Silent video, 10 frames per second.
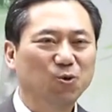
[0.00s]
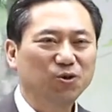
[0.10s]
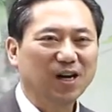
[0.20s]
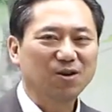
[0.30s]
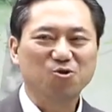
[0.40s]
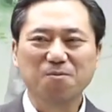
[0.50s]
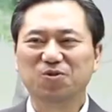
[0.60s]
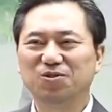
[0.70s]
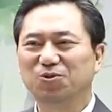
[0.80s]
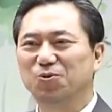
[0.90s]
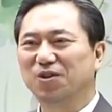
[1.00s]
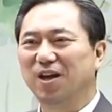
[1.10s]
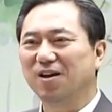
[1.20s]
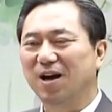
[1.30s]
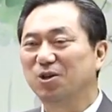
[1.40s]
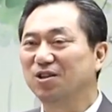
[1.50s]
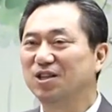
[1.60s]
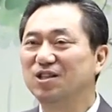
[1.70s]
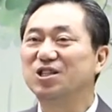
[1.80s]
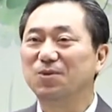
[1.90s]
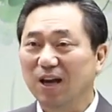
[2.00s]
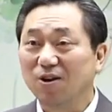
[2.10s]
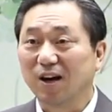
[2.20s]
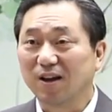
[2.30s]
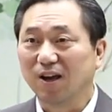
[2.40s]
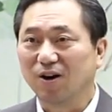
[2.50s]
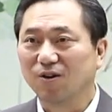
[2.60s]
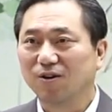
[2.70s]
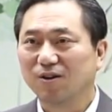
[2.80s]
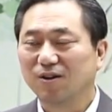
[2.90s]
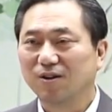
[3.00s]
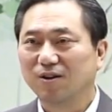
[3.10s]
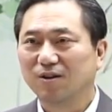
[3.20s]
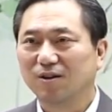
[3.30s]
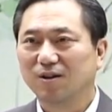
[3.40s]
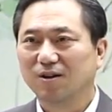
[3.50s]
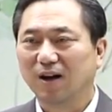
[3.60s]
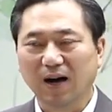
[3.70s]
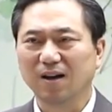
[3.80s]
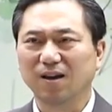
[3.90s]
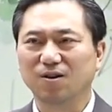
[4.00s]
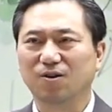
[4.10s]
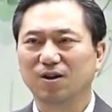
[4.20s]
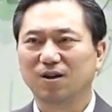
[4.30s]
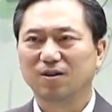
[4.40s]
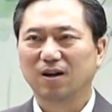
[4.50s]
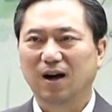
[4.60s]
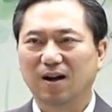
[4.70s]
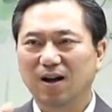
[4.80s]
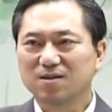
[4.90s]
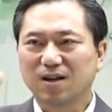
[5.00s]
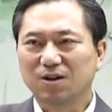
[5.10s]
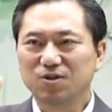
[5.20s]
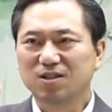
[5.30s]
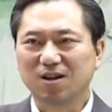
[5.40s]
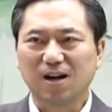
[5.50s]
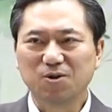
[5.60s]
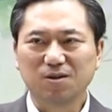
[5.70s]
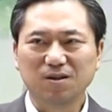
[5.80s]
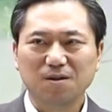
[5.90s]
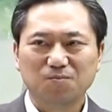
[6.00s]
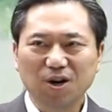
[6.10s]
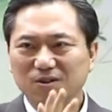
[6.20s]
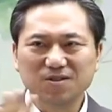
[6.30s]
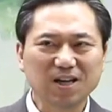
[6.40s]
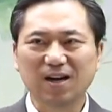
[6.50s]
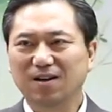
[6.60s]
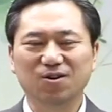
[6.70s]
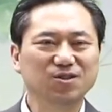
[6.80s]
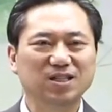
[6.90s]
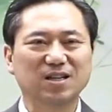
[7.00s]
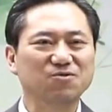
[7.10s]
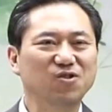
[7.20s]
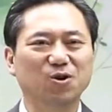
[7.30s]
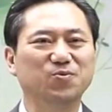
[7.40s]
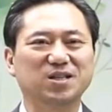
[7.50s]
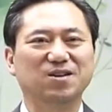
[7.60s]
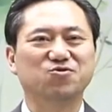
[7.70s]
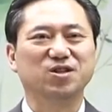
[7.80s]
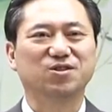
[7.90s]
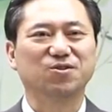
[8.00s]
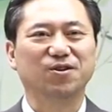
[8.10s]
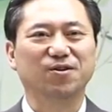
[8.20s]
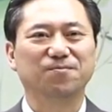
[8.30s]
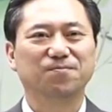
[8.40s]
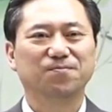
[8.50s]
꽃가루 없는 동네에 가면 기침해요 안 해요? 안 해요. 알라스카로 이사 가면은 평생 알러지 상관없이 살 수 있어요.